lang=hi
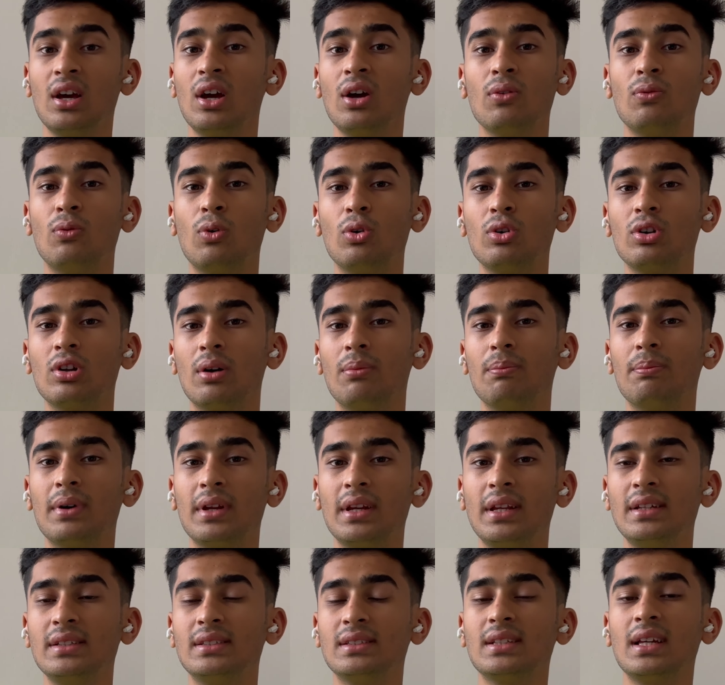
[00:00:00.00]
वो उन
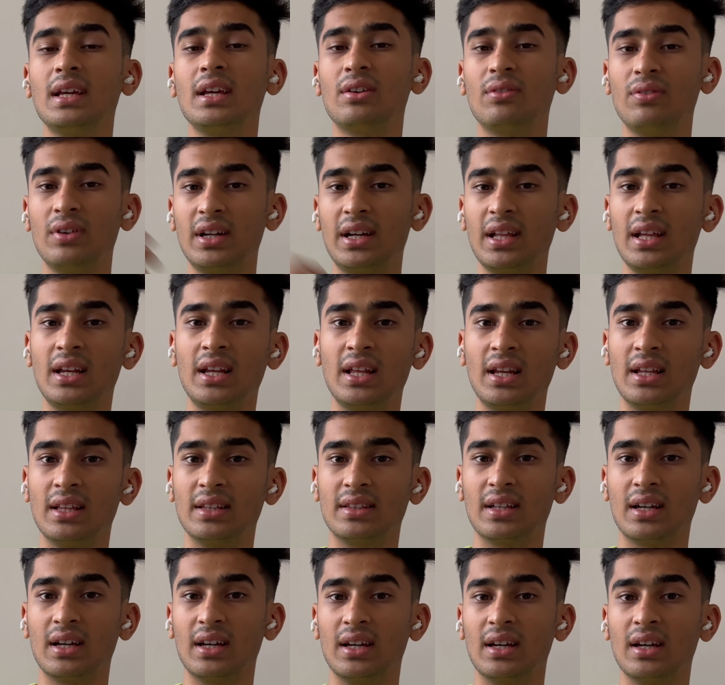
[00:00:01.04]
कंपनीज से इक्विटी ले
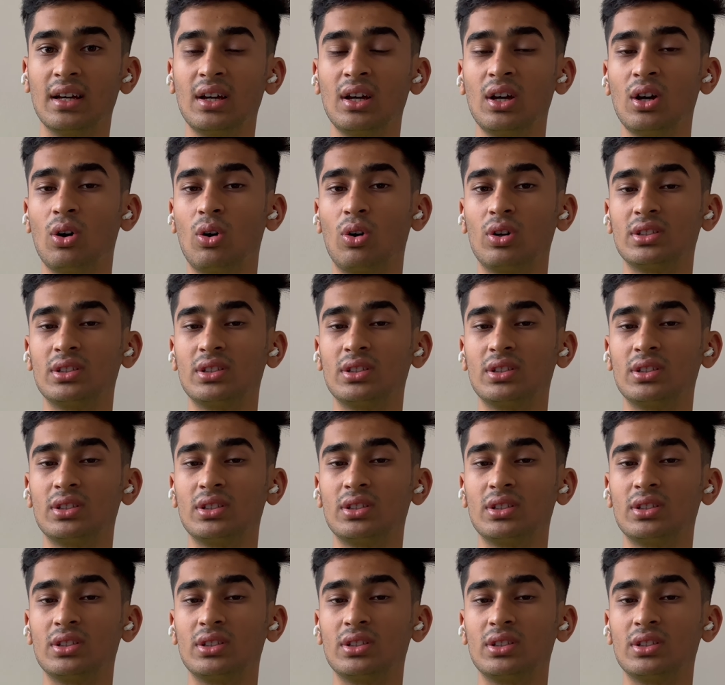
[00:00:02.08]
लेता है और